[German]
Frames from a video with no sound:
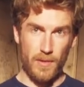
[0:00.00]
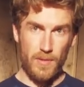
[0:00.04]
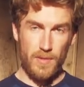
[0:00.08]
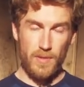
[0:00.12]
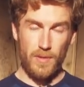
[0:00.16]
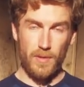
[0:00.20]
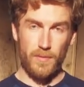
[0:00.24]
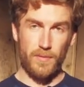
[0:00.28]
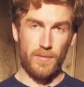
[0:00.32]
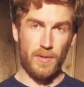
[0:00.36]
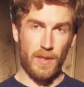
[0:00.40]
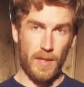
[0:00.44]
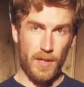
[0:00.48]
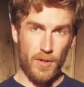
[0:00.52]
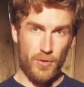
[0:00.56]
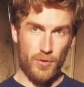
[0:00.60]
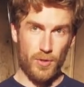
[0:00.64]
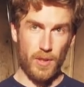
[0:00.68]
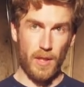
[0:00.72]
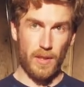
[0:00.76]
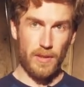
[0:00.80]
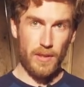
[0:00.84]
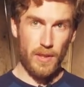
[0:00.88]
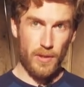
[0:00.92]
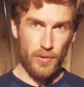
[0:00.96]
draußen auf dem Dreh
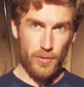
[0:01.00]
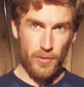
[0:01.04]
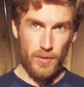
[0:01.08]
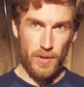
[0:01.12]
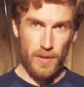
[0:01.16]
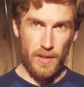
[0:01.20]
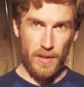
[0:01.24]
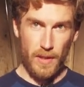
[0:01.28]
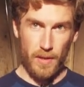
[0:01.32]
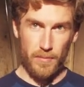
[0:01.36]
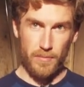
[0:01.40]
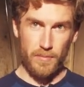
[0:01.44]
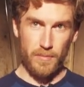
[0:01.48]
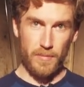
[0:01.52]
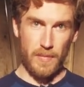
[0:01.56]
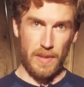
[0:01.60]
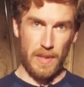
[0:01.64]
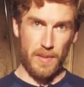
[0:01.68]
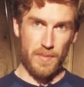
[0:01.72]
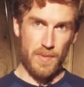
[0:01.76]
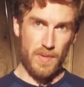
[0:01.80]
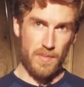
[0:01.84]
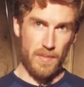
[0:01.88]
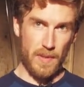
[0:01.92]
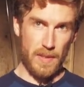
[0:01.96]
schon angekündigt haben,
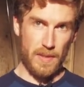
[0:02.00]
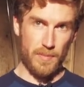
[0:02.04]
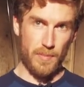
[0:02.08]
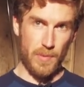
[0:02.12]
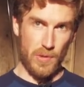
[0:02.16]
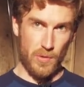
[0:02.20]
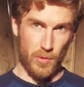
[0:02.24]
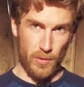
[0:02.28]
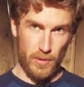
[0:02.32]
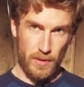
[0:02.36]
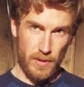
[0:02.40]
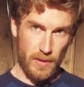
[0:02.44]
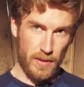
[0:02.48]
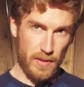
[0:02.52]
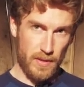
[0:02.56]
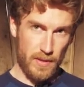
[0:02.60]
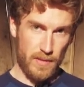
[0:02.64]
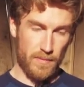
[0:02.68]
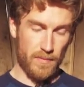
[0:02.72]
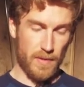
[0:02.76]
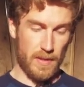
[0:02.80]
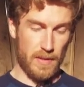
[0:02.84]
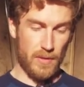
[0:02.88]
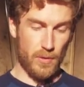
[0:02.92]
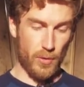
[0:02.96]
gibt es was
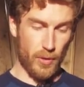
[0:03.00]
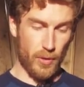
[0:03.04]
Besonderes, was